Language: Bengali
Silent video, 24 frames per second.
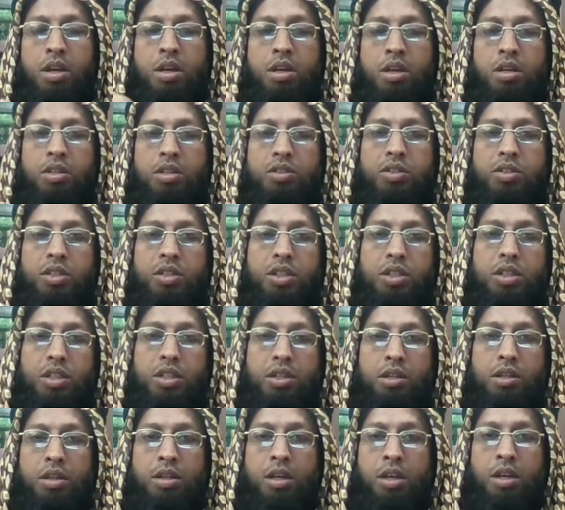যে
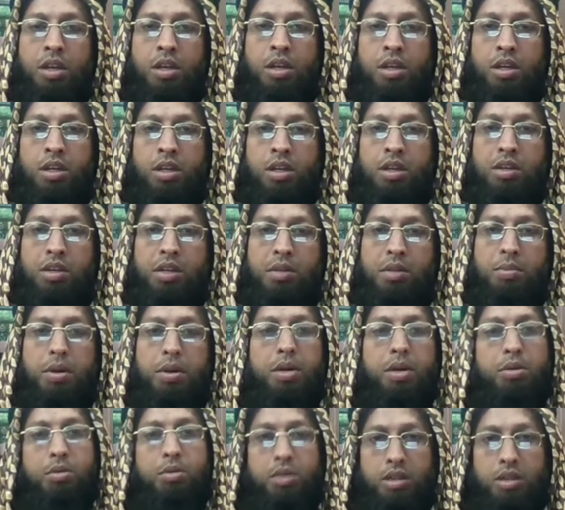এটি মাকরু
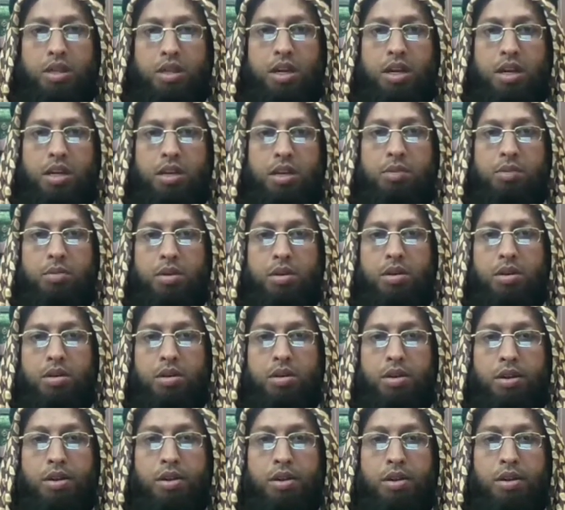তাহারিম হয়
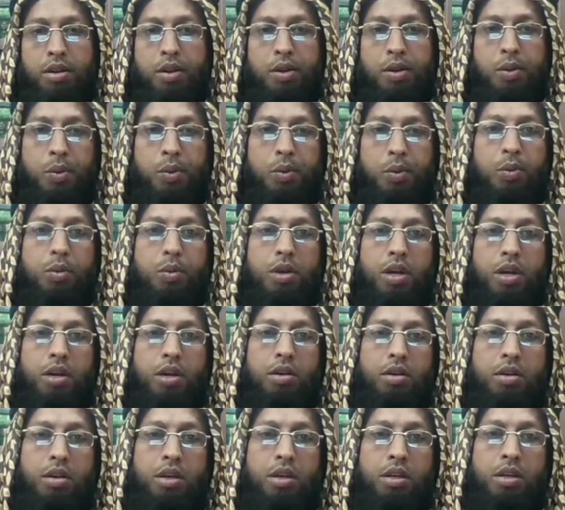গুণা
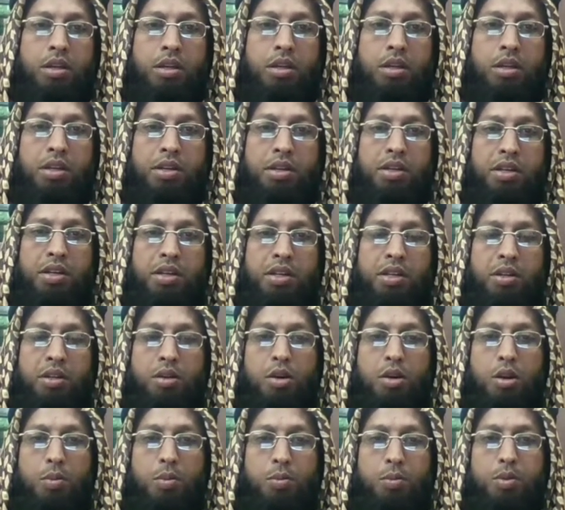হয় এটি
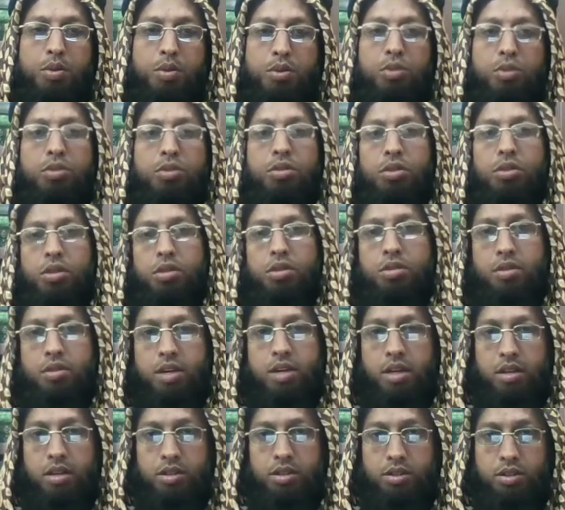অপছন্দনীয় কাজ
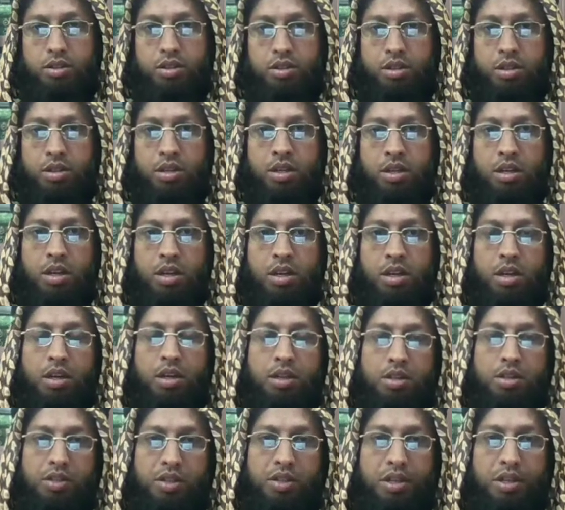
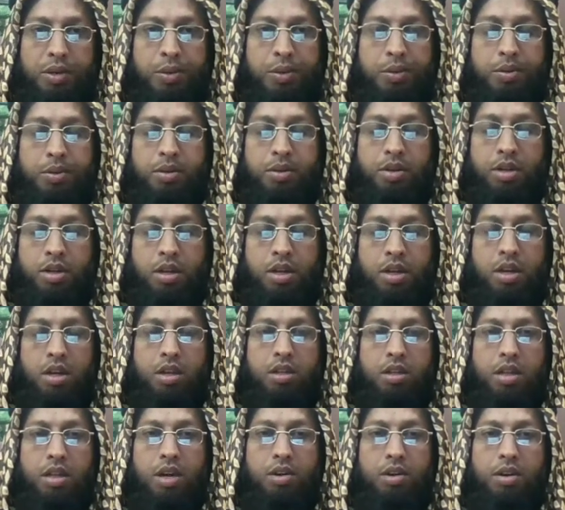যাই হোক
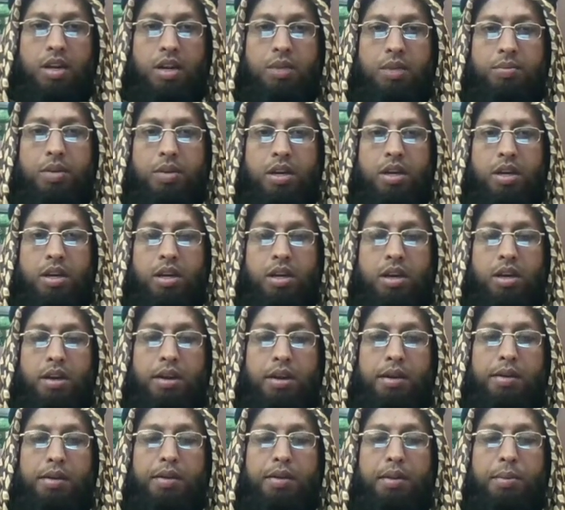তাহলে আমরা
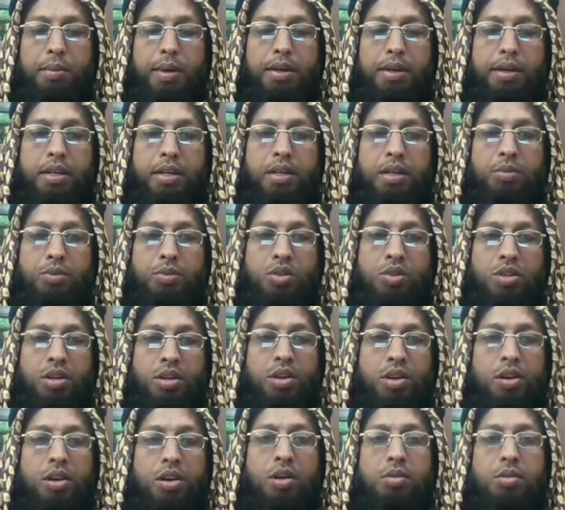নবী করিম
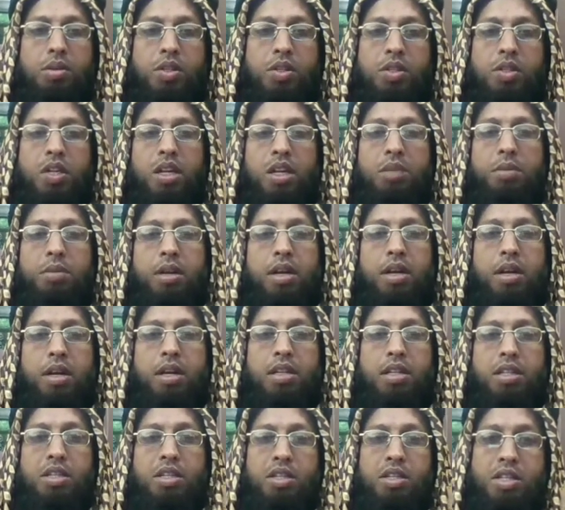সাল্লাহ সাল্লামের হাদিস
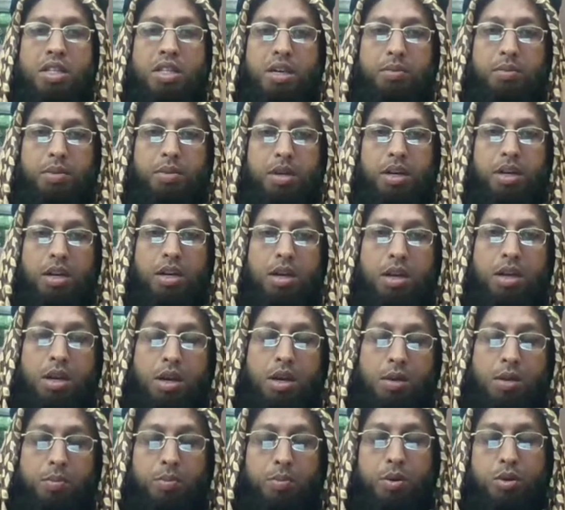দিয়ে আমরা
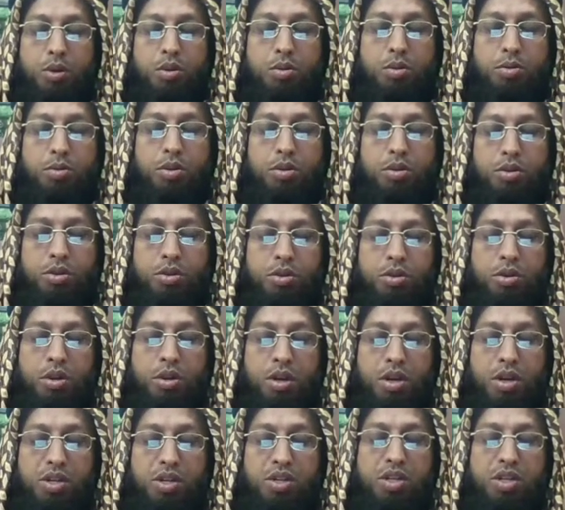প্রথমত
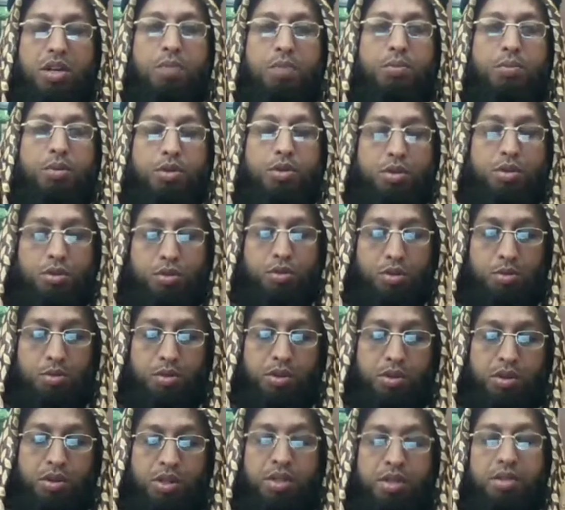সাব্যস্ত করব
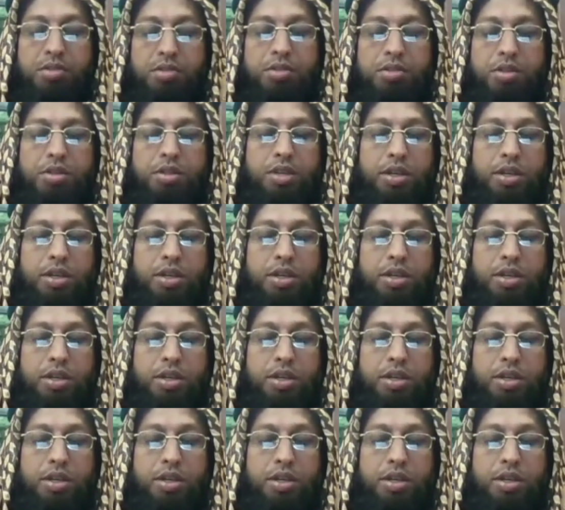সেটি হচ্ছে